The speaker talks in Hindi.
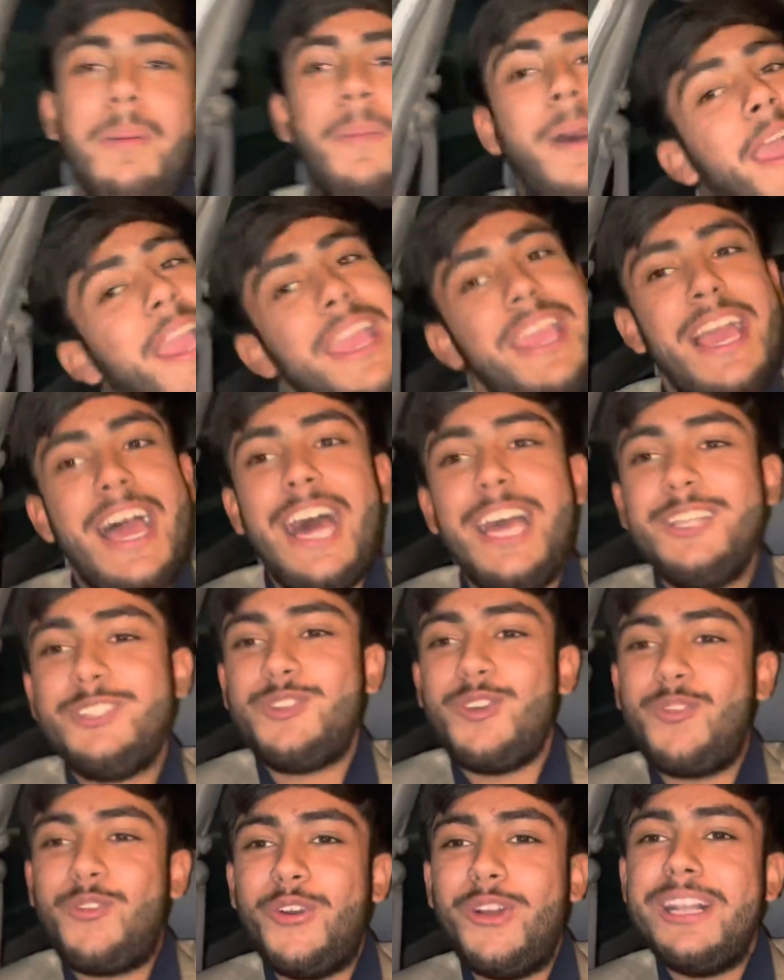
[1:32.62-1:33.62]
भाई
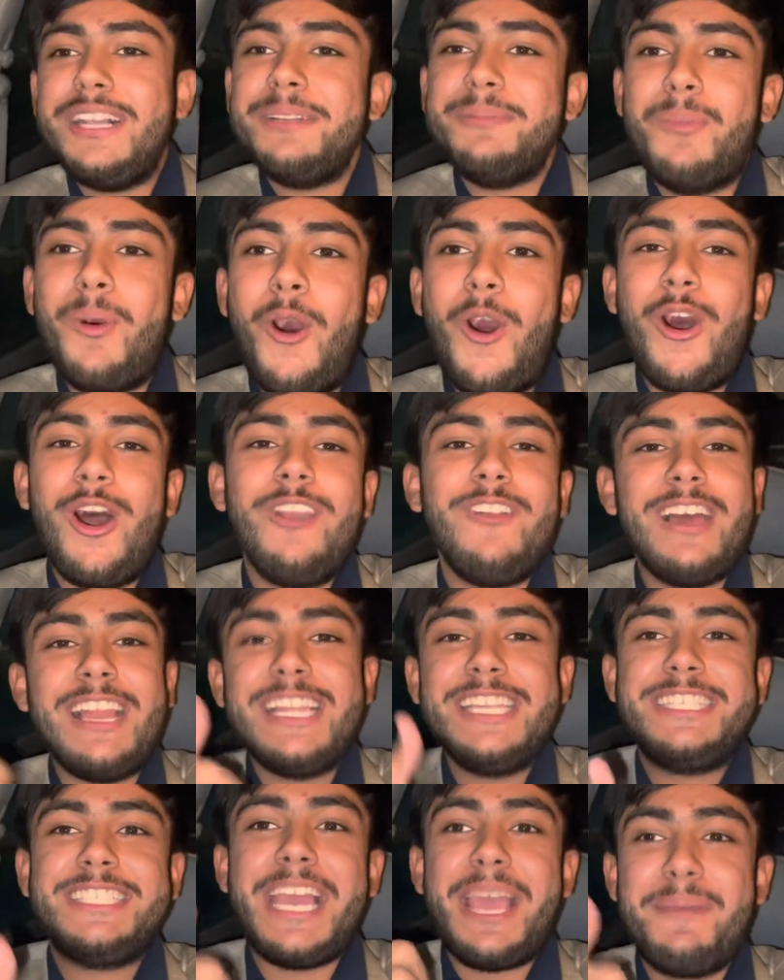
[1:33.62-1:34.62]
आज तो फुल माहौल
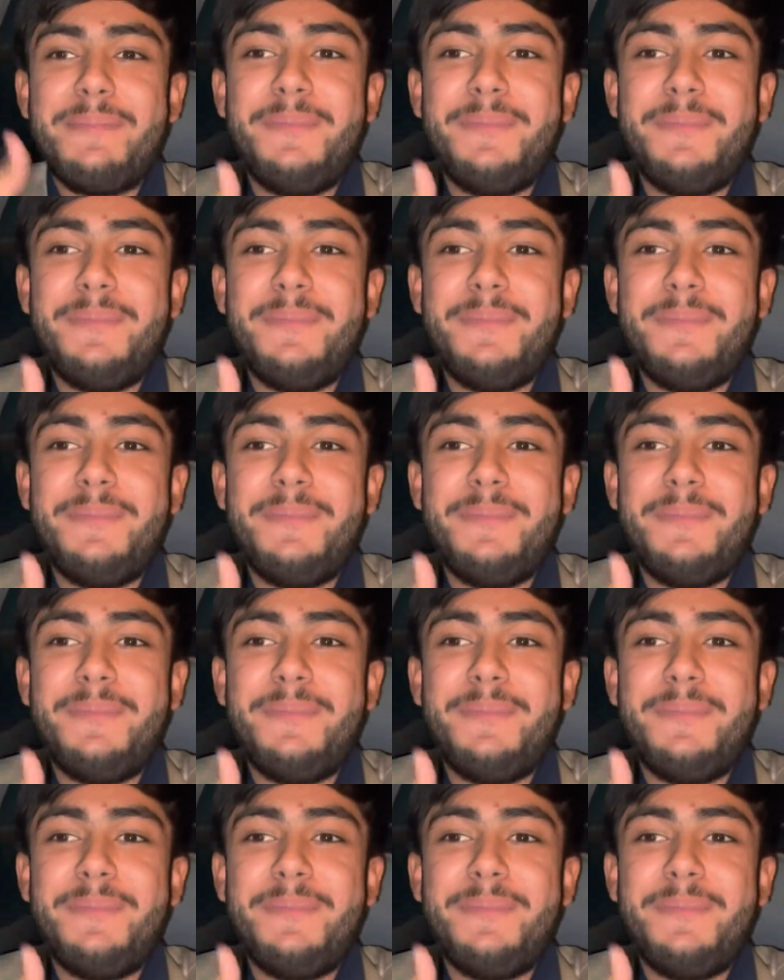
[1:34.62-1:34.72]
वाली चाय